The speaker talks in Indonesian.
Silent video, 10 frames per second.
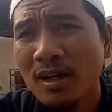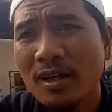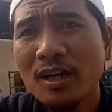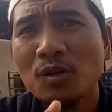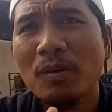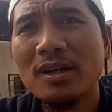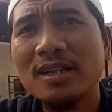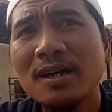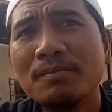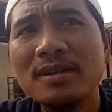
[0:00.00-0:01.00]
nah itu
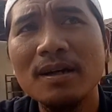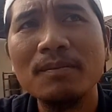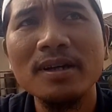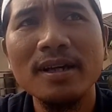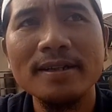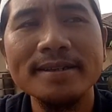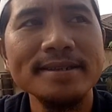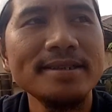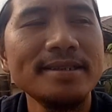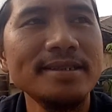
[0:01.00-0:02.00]
fakta yang pertama ya
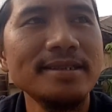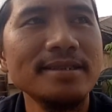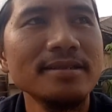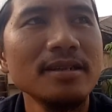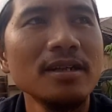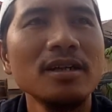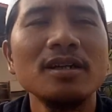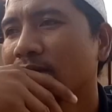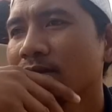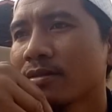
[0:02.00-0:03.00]

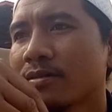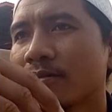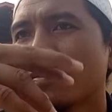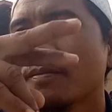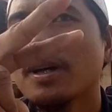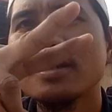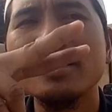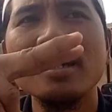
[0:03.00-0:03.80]
eh, fakta